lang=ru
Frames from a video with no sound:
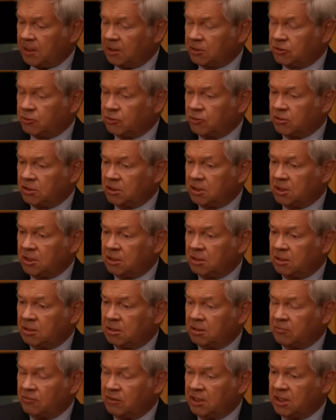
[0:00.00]

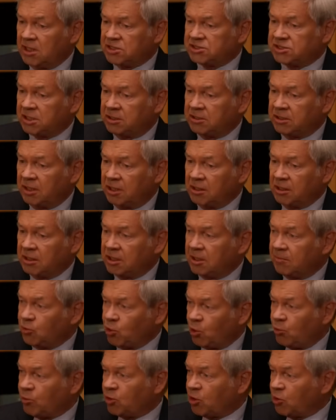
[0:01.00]
которая является
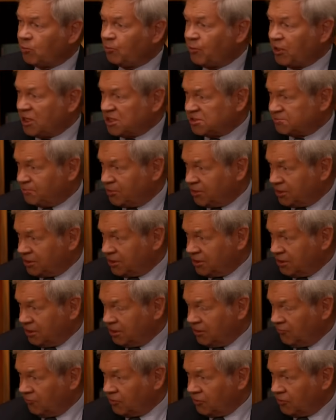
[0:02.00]
аналогом номеру паспорта. Угу.